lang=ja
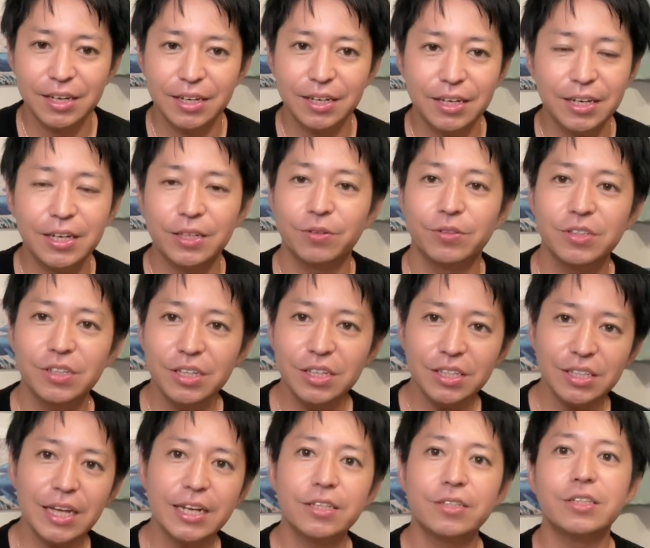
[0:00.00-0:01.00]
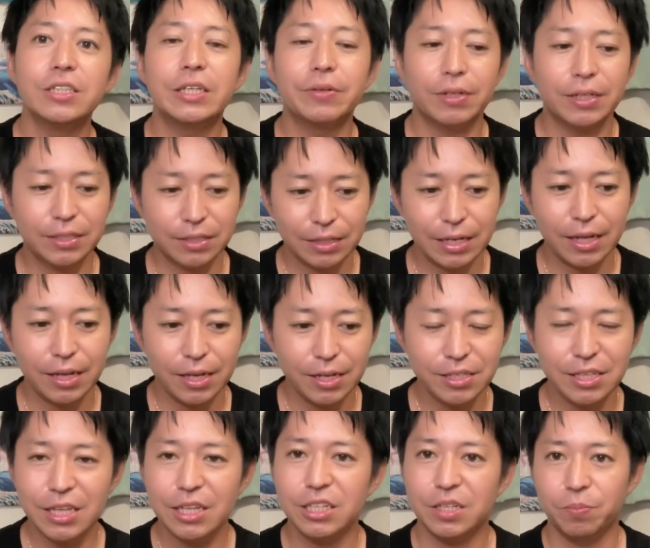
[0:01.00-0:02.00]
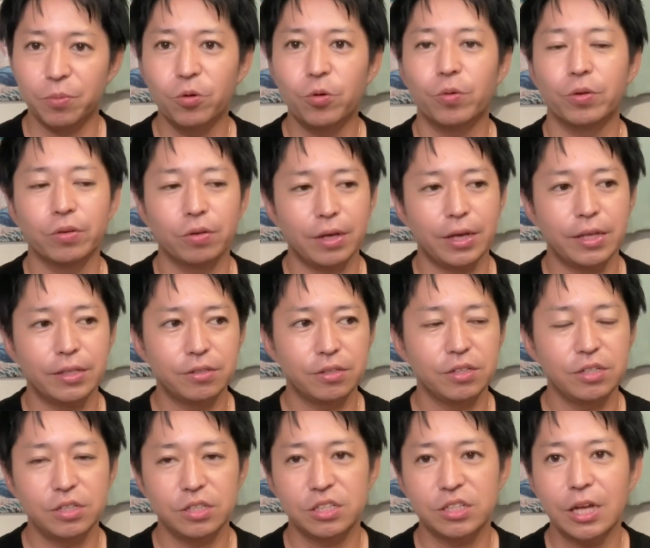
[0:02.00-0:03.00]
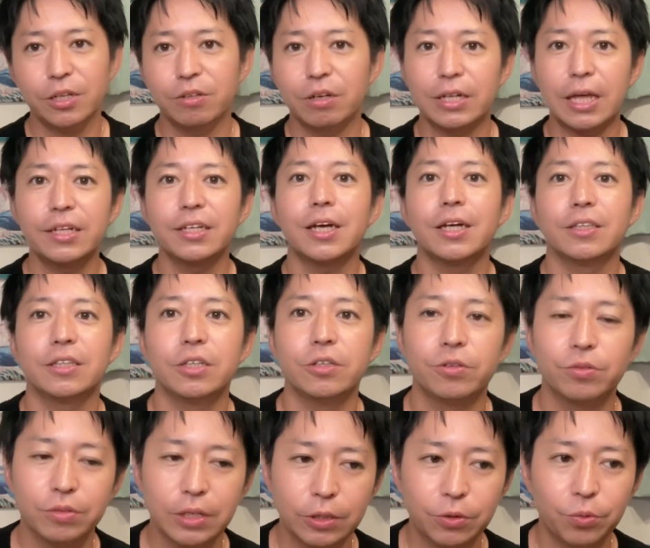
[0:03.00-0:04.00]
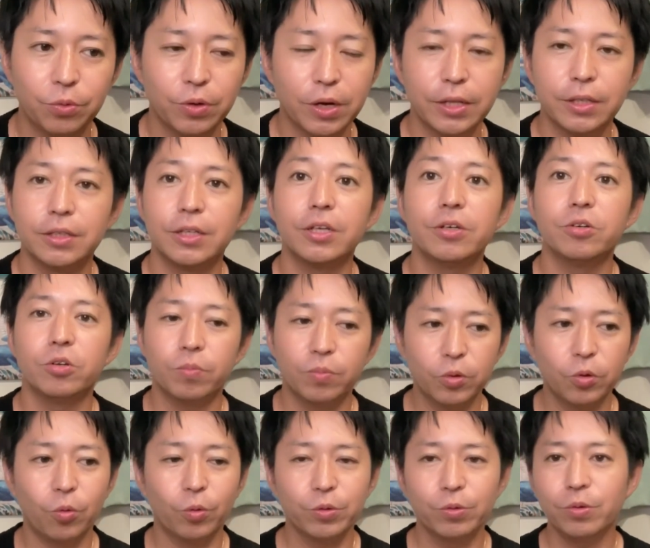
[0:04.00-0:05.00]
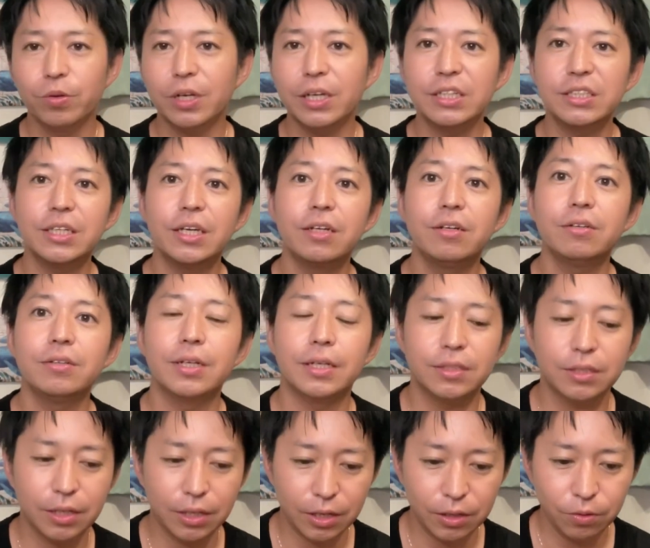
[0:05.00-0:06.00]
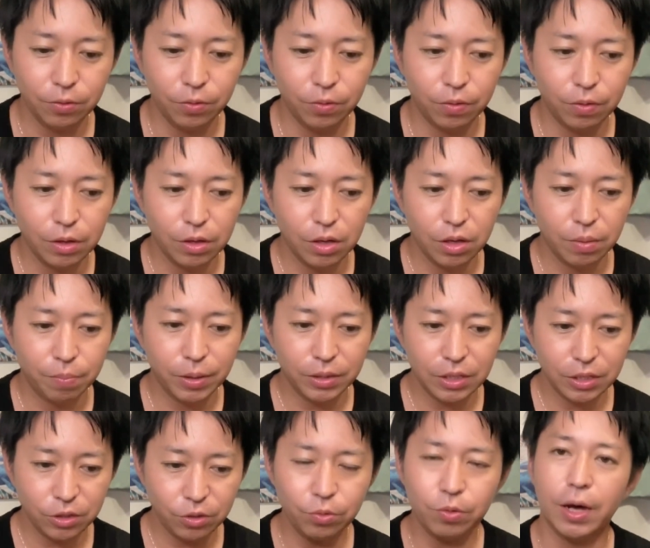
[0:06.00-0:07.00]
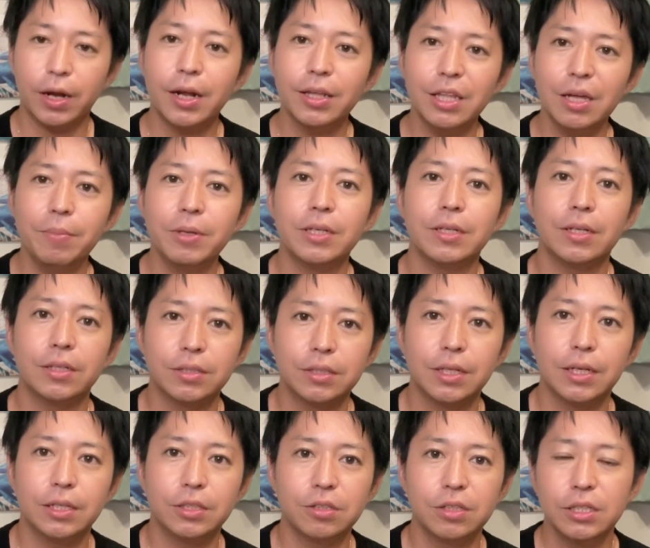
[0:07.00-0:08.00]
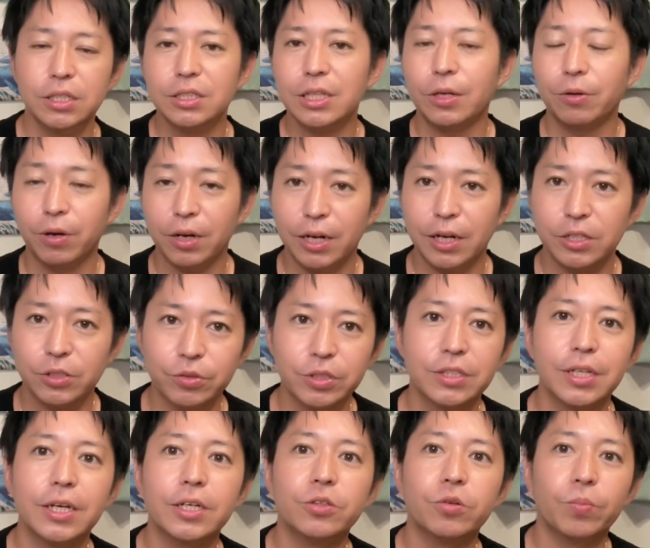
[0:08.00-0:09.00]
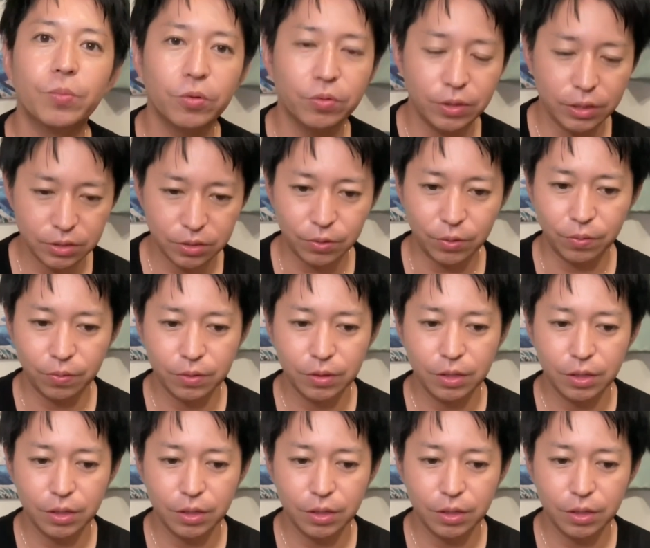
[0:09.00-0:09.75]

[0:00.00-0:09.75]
えーと、とツインスターについてはですね以前にも、えー、ツインスターとは何かっていうような動画っていうのもお届けしているんですけれどまた今日改めてですねツインスターのお話をしたいと思うんですよ